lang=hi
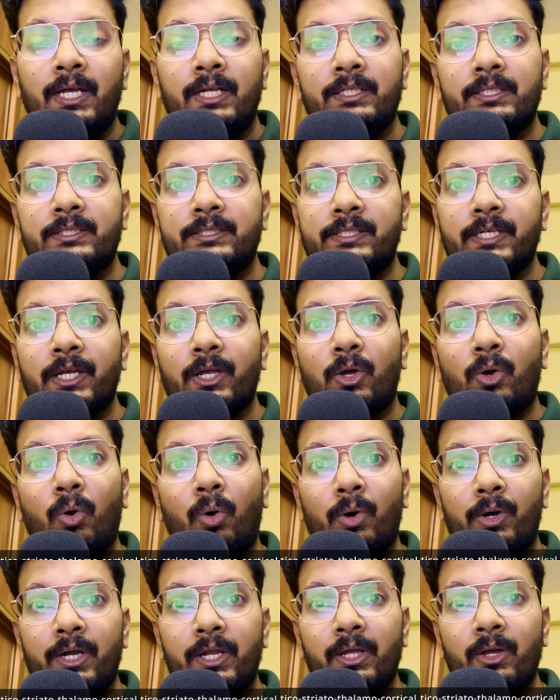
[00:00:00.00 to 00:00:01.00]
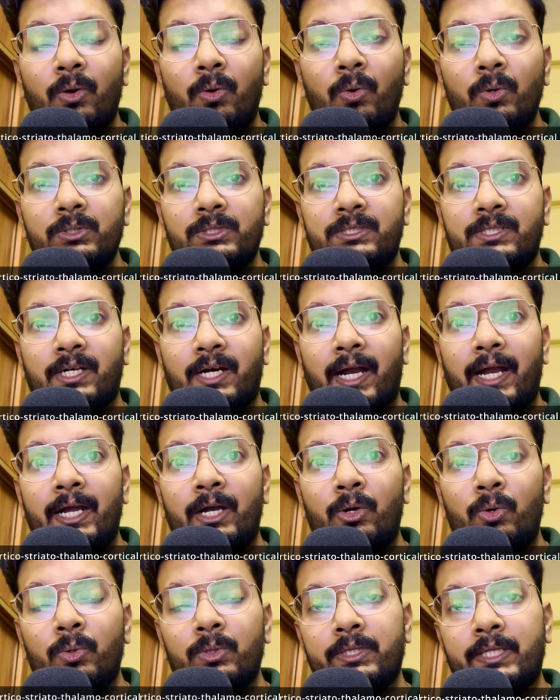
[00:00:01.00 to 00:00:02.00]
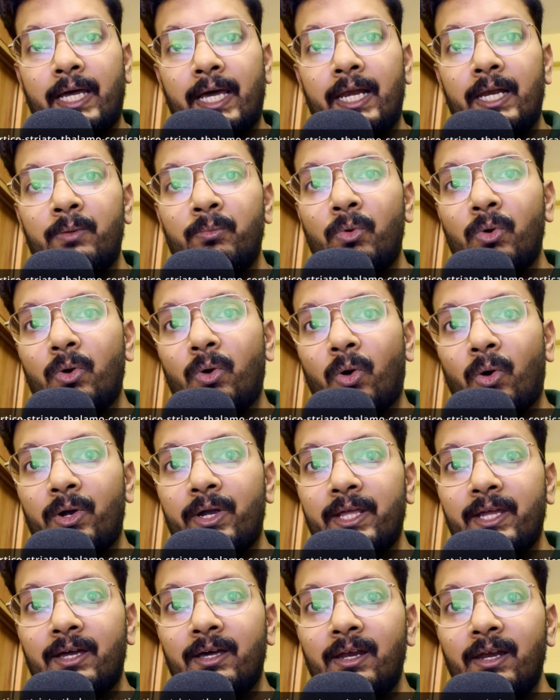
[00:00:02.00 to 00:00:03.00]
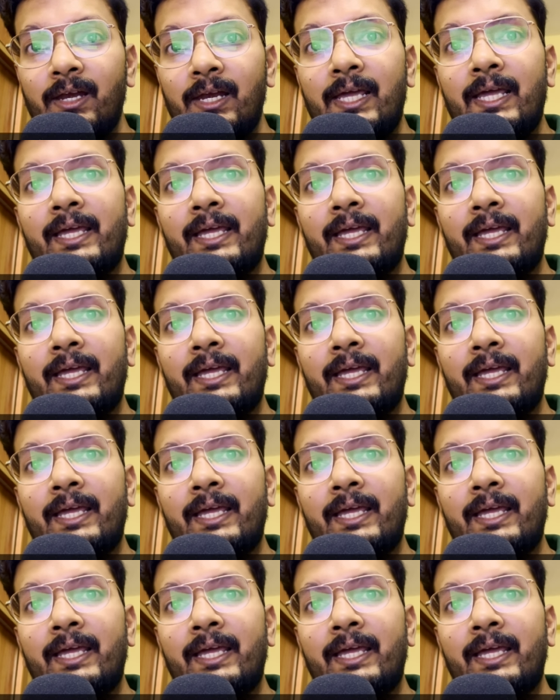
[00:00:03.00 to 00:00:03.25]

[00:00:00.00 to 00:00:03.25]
जिसे कॉर्टिको स्ट्राइटोथैलेमोकॉर्टिकल